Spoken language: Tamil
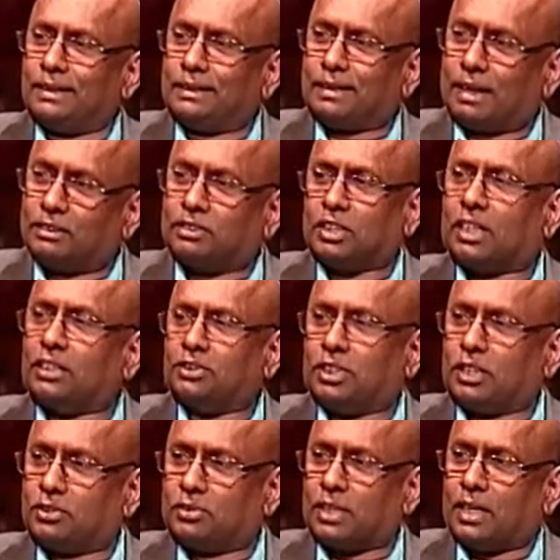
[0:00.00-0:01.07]
கல்ச்சரல்
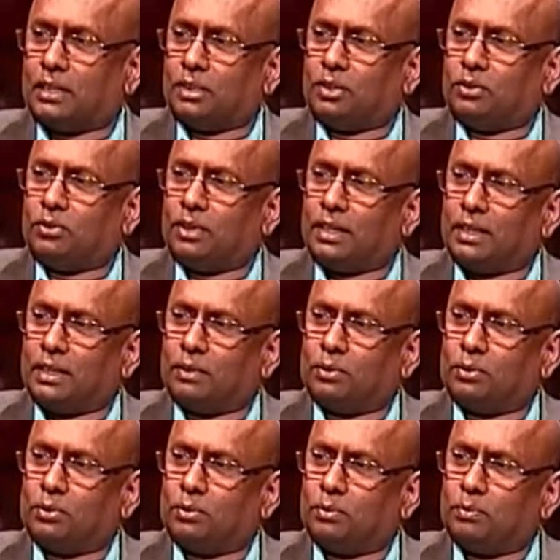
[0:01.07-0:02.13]
ஜெனோசைடினுடைய
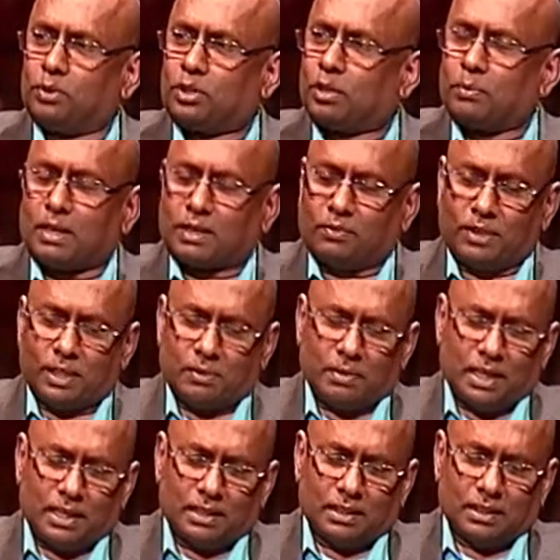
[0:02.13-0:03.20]
ஒரு முக்கியமான
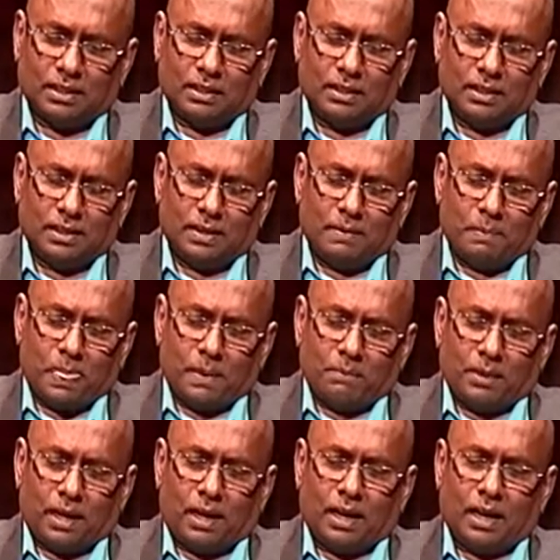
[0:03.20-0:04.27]
விடயமாக இருந்தது
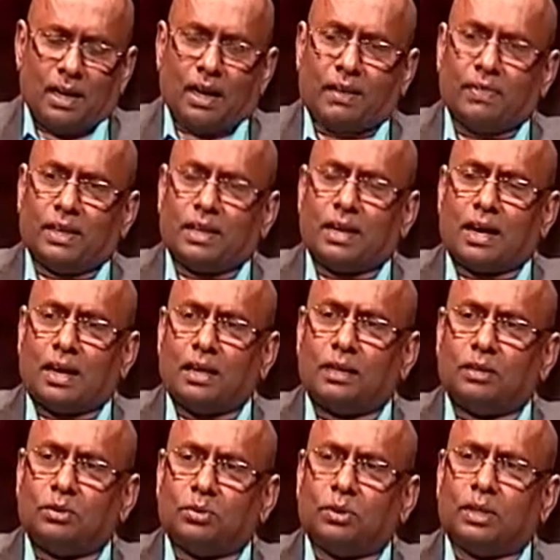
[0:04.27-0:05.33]
ஆனால் அந்த யாழ்
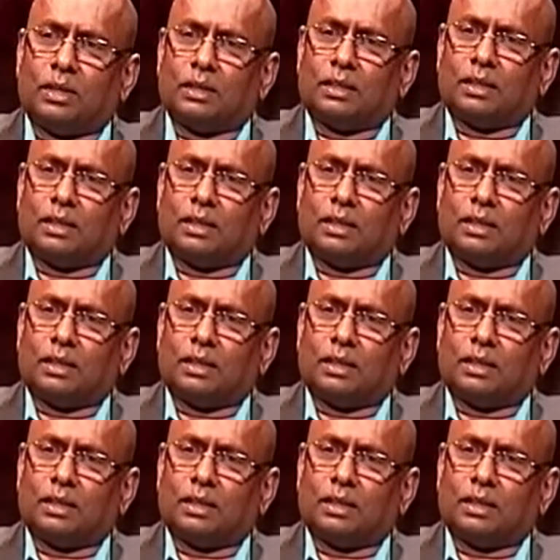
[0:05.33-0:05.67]
நூலகத்தை